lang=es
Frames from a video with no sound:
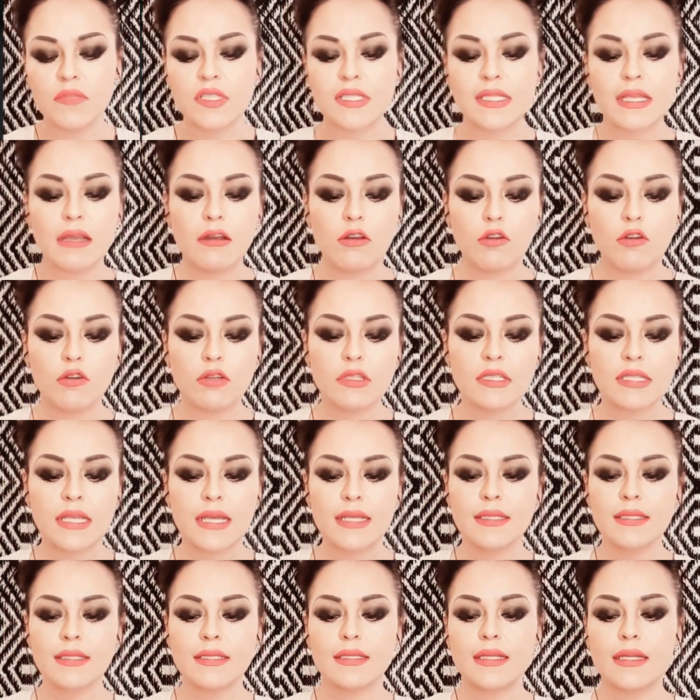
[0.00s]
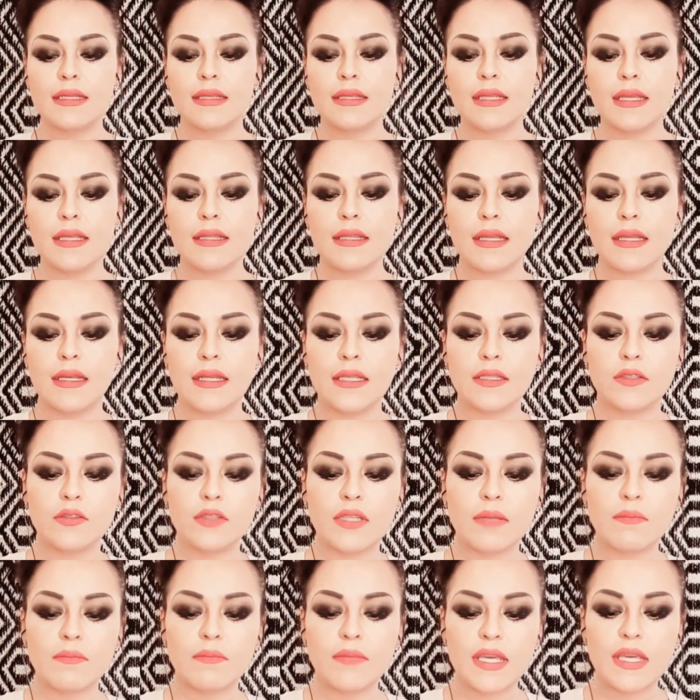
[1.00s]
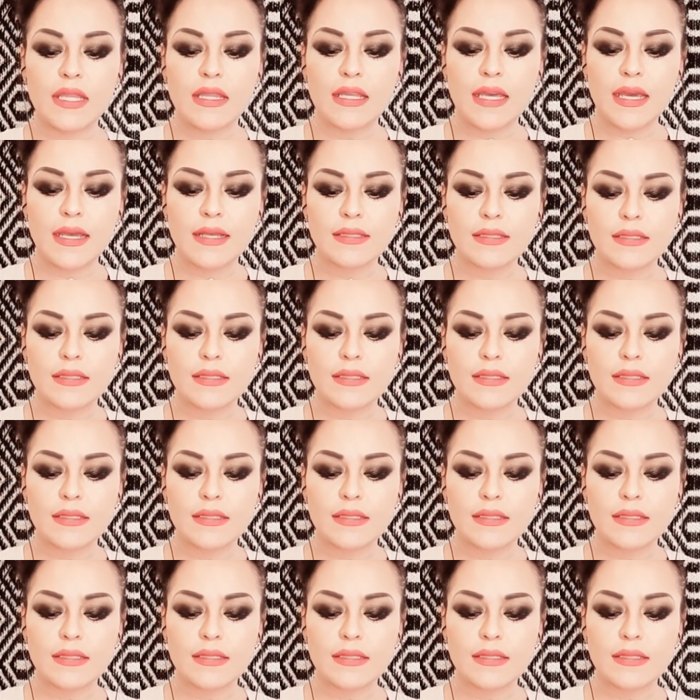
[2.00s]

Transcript: celosas de ti, teniéndote envidia?